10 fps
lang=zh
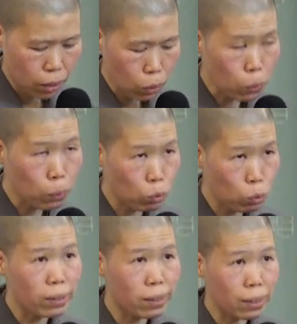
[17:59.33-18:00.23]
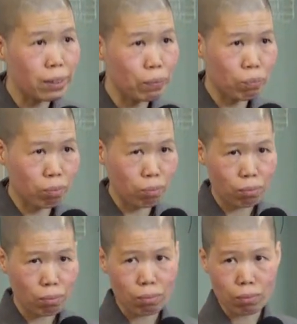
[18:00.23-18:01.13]
有一位尊者，
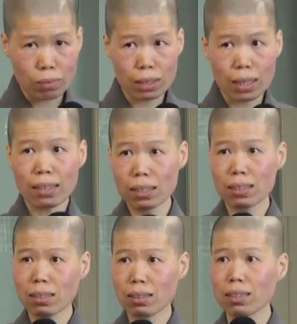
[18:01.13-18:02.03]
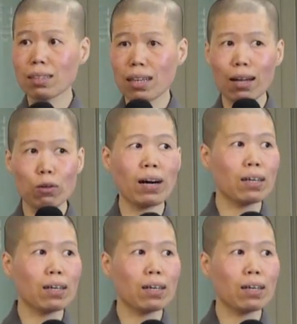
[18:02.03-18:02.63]
他可能证得阿罗